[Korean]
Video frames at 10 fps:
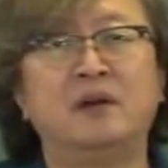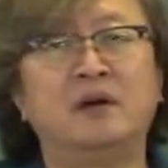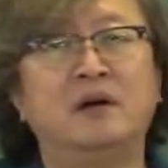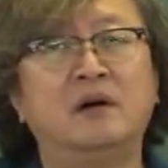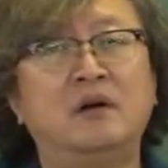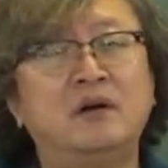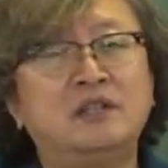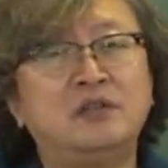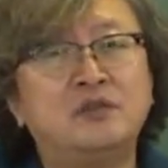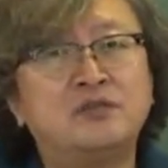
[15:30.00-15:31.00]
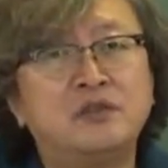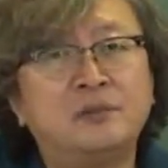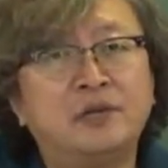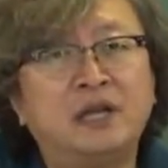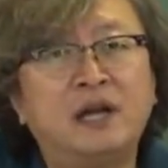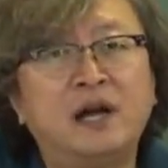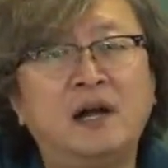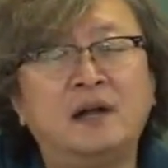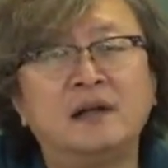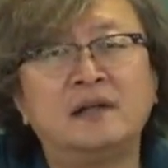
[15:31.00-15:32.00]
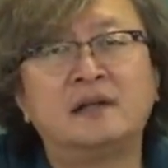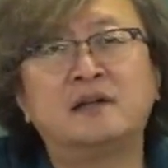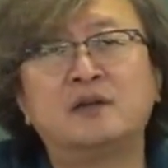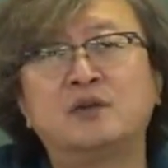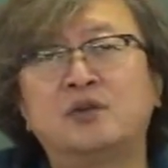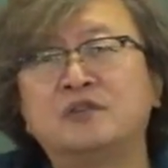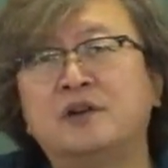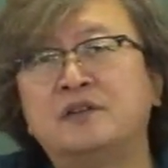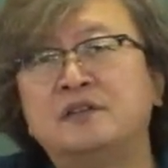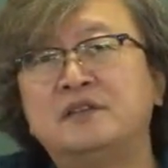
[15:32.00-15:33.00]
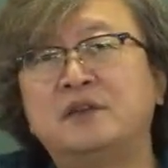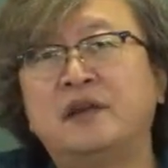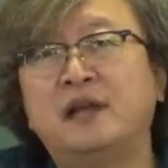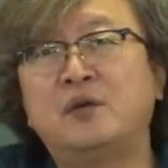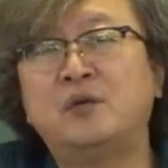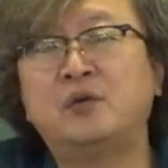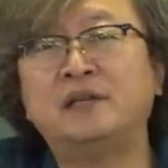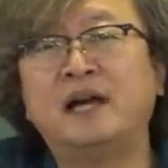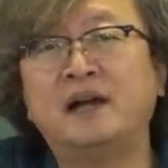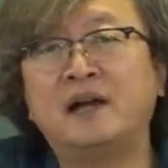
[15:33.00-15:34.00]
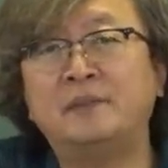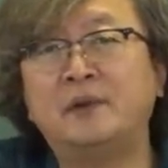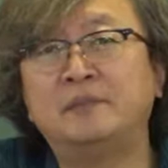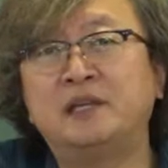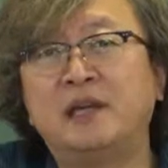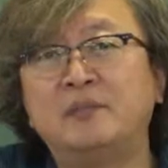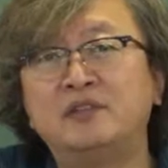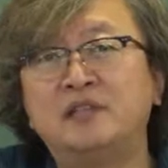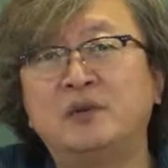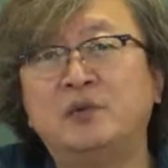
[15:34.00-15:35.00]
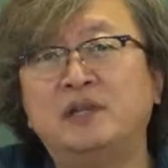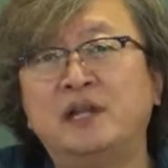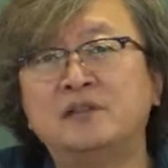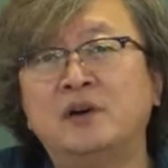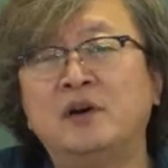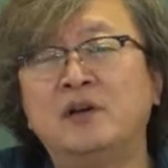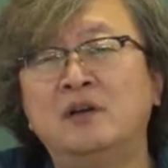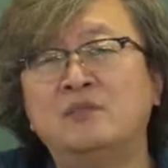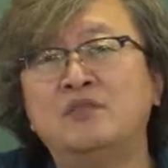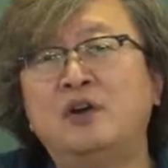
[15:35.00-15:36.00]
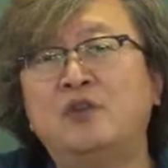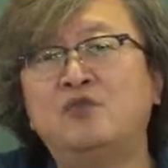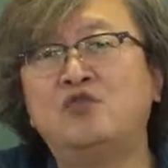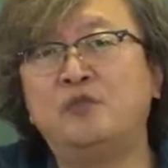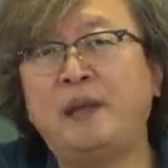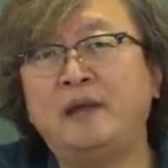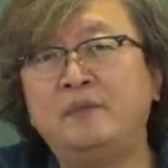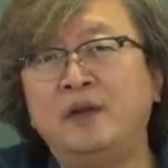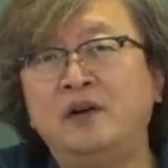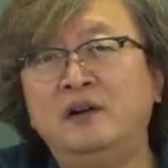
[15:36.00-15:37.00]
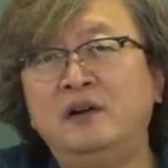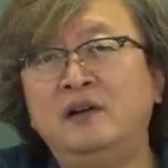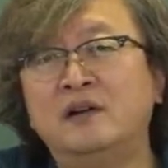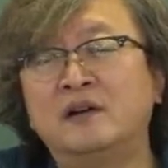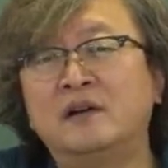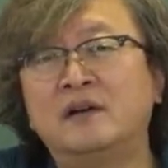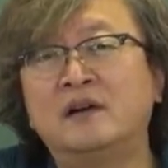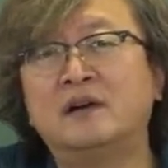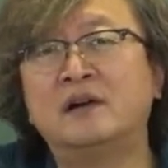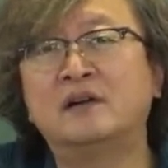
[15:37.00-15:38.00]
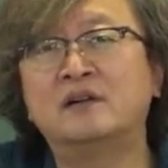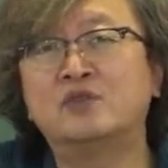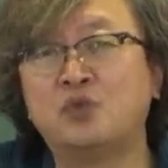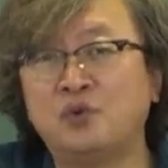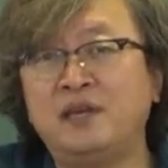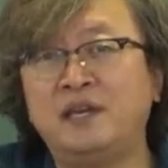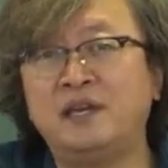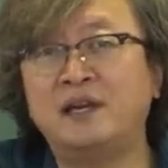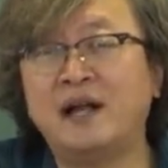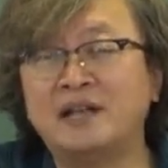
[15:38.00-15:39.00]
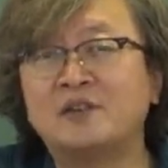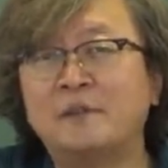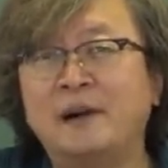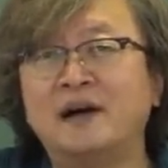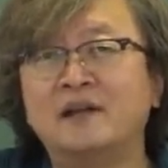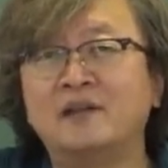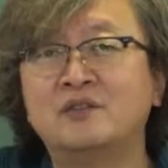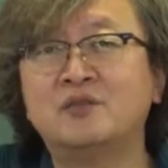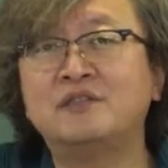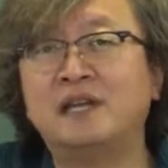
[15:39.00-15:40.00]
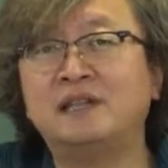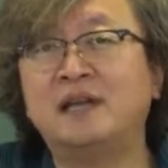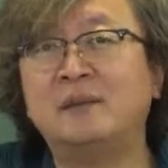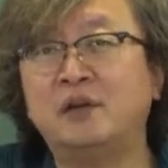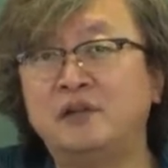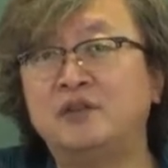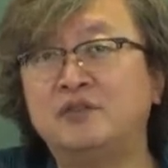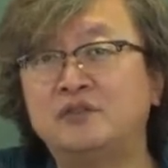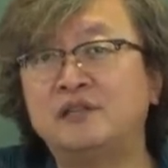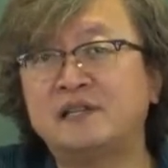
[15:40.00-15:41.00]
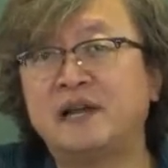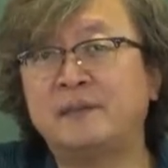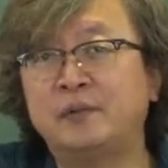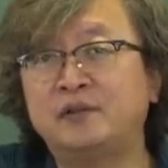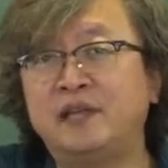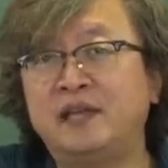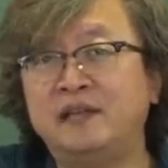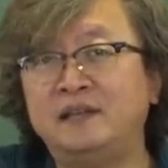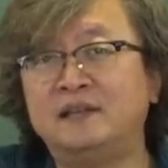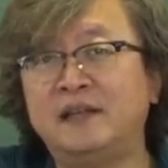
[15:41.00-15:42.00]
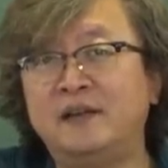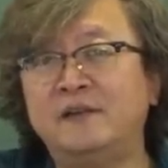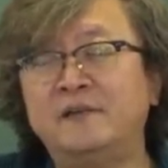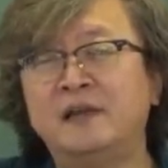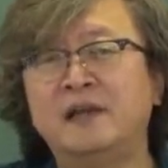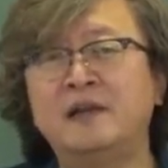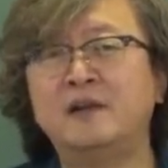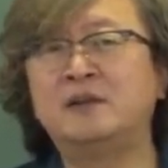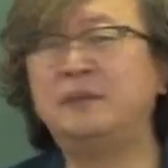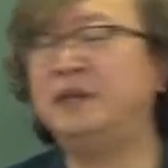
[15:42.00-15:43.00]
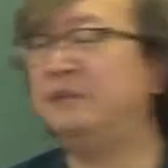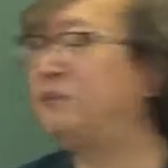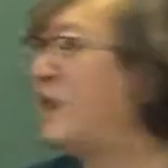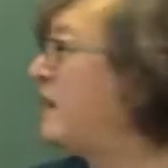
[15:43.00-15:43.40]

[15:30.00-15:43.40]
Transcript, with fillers: 어, 어제 뉴스를 보니까 그 교정시설의 코로나 감염 등의 문제로 인해서 무려 900명을 어, 그 조기 가석방 조치한다. 뭐 이런 뉴스를 제가 본 게 있는데요. 그러면